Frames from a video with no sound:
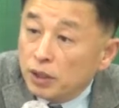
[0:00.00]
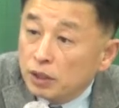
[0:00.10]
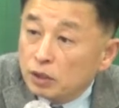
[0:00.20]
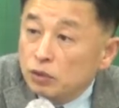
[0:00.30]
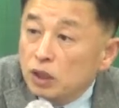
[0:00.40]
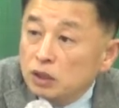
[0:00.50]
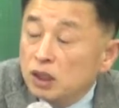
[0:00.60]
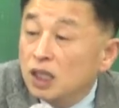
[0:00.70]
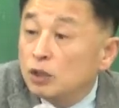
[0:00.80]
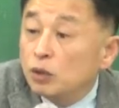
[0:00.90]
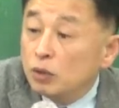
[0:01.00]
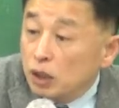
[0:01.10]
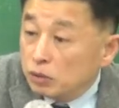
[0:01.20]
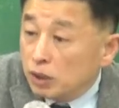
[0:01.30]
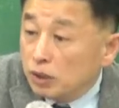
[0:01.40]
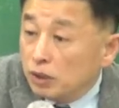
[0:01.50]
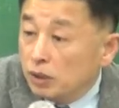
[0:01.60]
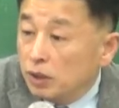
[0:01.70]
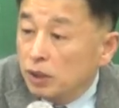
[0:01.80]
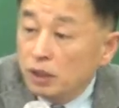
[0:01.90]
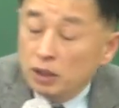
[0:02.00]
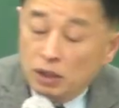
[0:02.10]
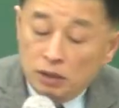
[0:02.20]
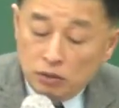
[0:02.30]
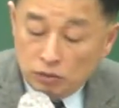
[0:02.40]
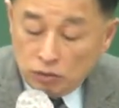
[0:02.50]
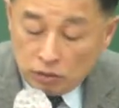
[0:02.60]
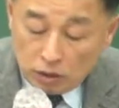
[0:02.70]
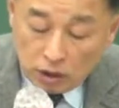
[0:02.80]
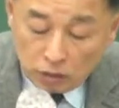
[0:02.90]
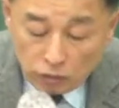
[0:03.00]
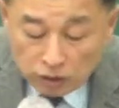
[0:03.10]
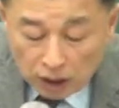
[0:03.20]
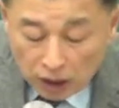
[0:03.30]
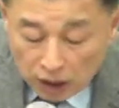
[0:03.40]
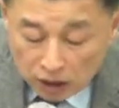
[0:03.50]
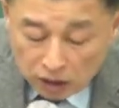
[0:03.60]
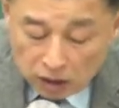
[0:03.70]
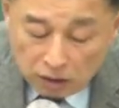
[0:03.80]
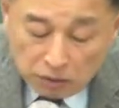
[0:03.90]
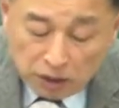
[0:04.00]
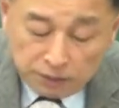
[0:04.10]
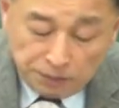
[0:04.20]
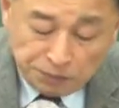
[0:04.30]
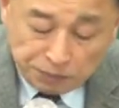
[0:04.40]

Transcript: 그걸 우리가 지렛대 효과라고 그래요. 그리고 뒷장에 가시게 되면